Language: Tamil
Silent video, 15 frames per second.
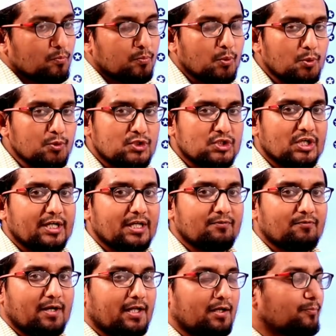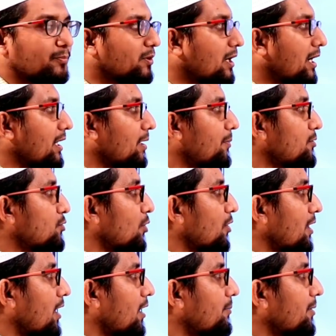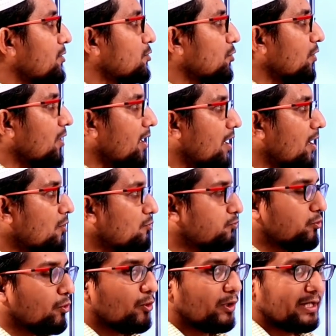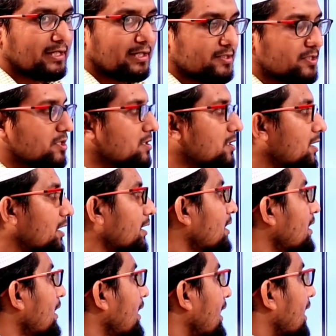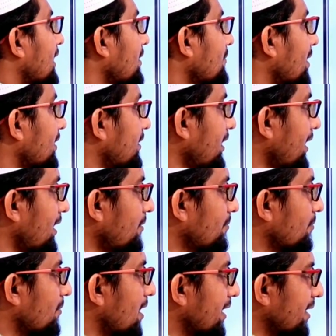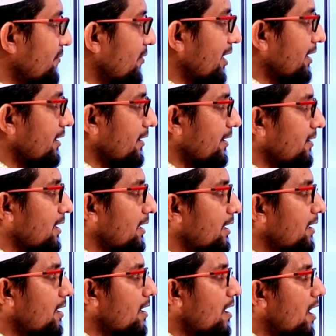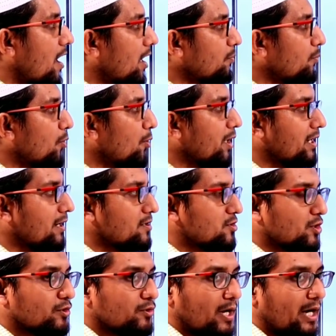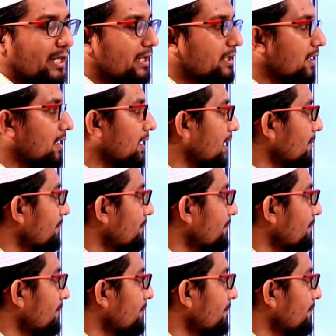பூச்செடி வளர்ப்பு அதை எப்படி சொல்கிறாங்க அப்படின்னு சொன்னால் ஃப்ளோரிகல்ச்சர் அதே மாதிரி மரம் வளர்க்குறத ஆர்போரிகல்ச்சர்னு அழைக்கிறாங்க